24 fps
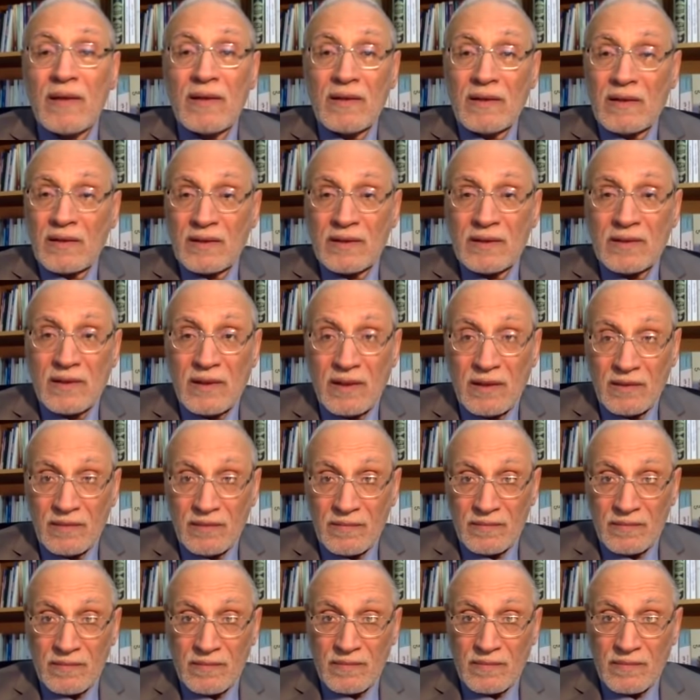القصه
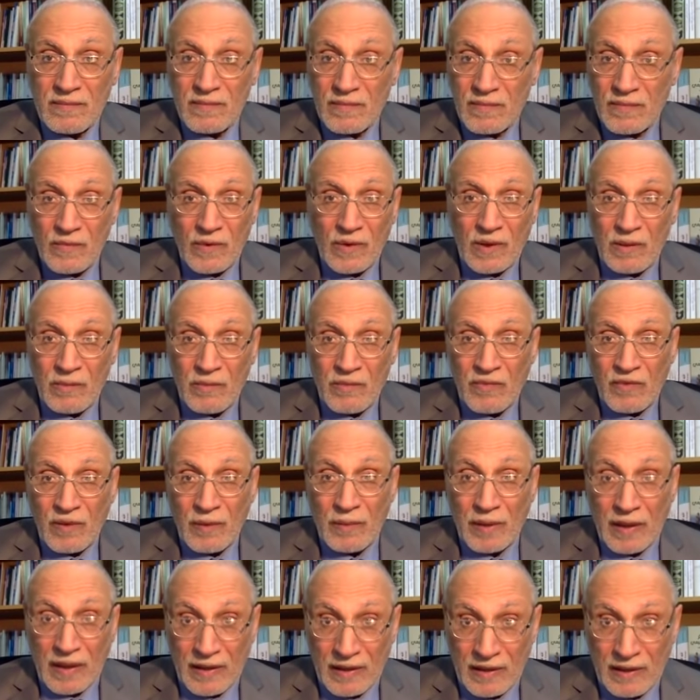كلها
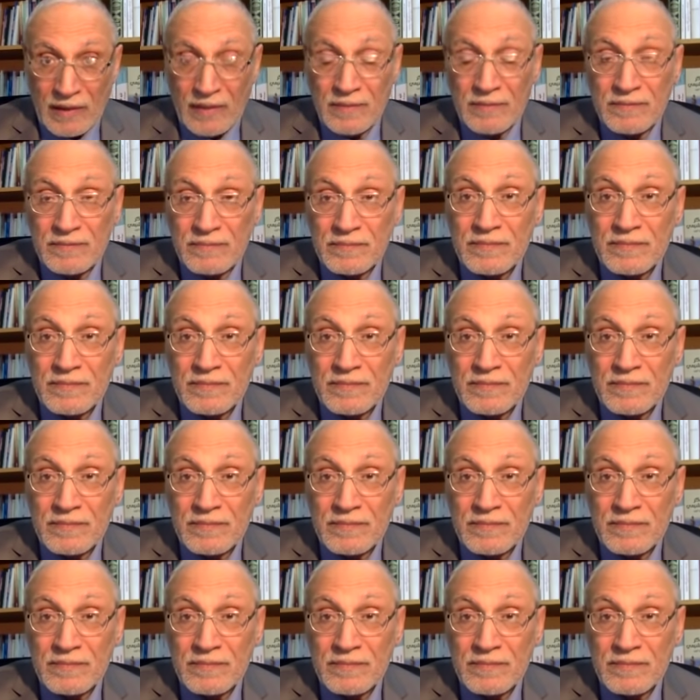مفبركه